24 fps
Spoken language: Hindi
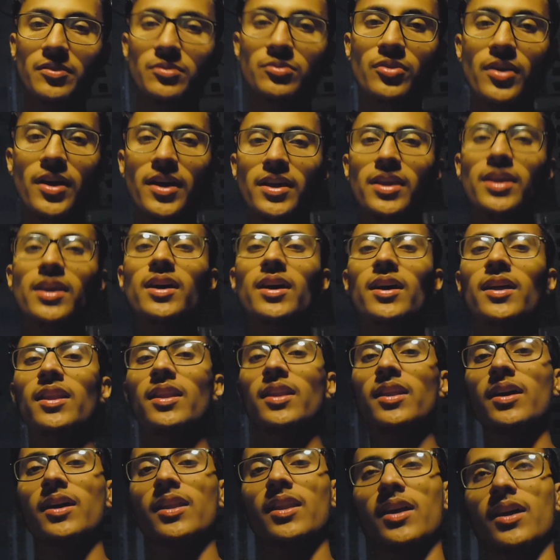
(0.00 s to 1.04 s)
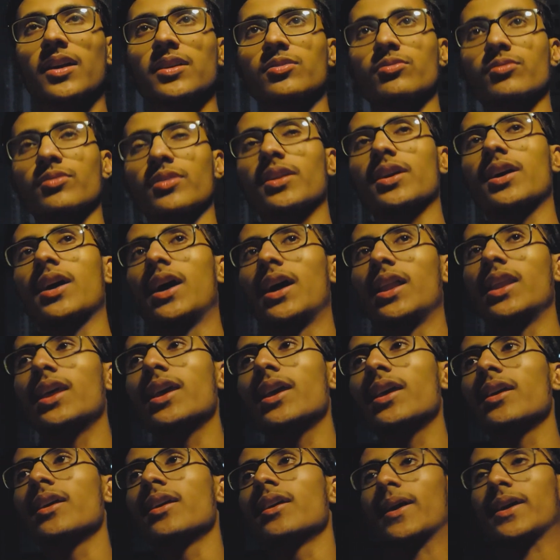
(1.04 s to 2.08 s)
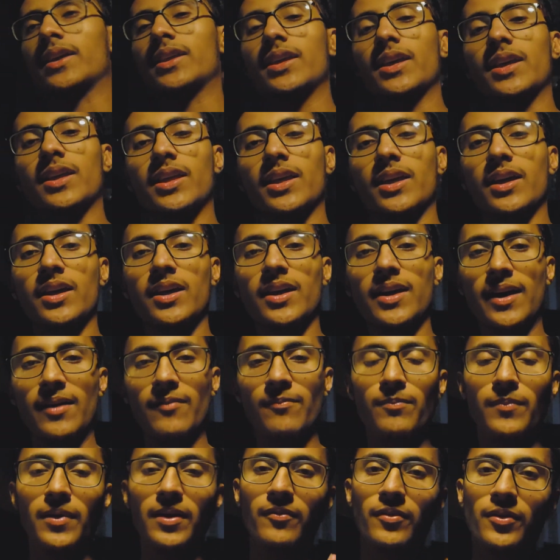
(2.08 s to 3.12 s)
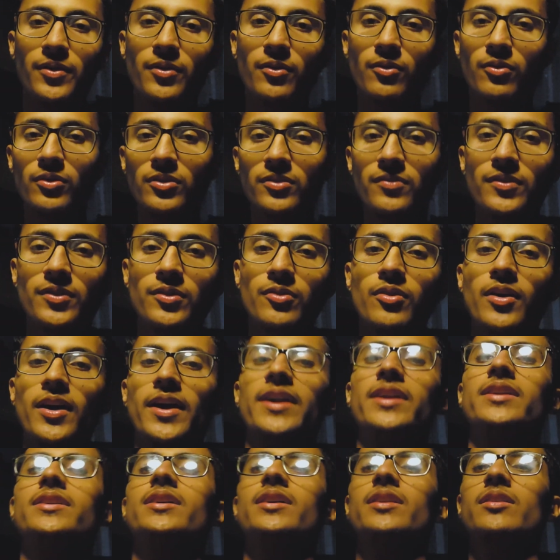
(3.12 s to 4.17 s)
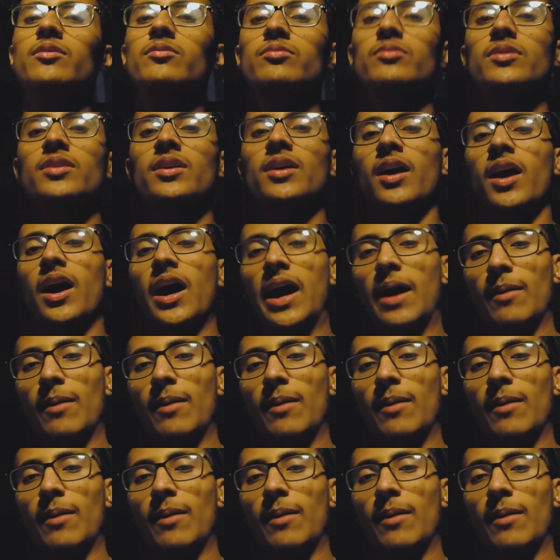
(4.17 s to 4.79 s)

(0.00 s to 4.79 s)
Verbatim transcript: काफी इंजॉय किया अल्लाह का शुक्र है खाली बाकी के अब मैं वीडियो को इस वीडियो का एंड कर रहा हूँ